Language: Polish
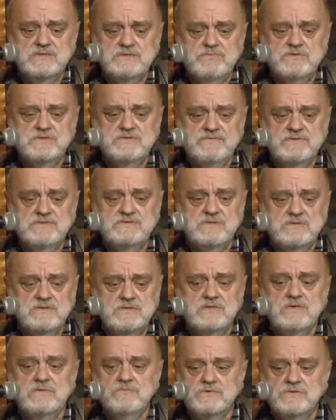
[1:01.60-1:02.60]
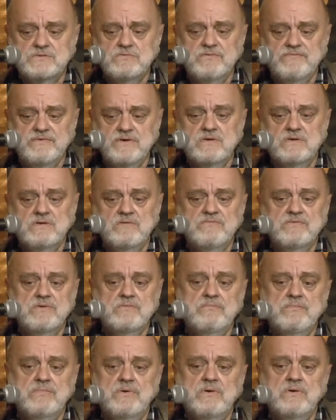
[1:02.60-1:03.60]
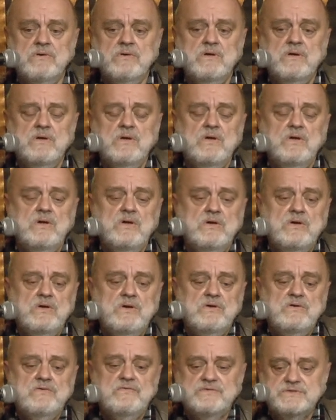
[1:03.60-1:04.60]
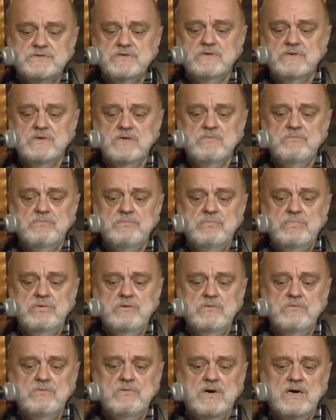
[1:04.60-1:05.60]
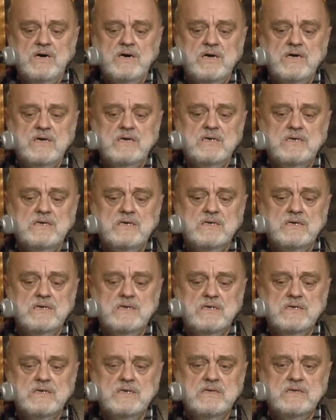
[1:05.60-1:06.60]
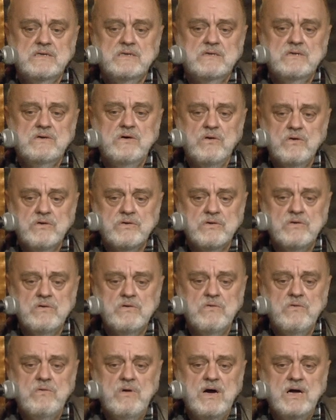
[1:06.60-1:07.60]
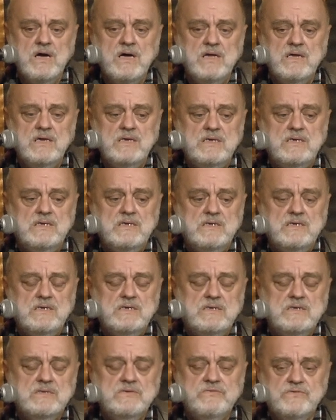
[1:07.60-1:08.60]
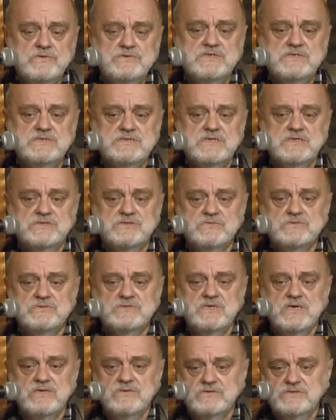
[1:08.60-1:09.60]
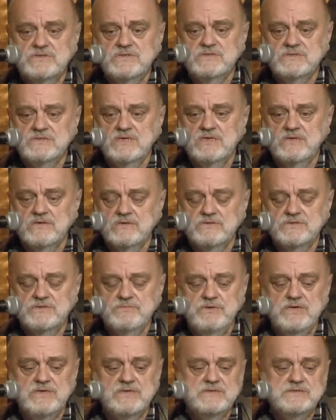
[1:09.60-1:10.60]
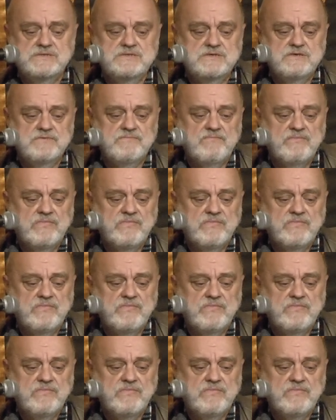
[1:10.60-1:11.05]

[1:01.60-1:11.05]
jest poświęcony temu człowiekowi? Bo wczoraj była y, okrągła 26. rocznica jego śmierci.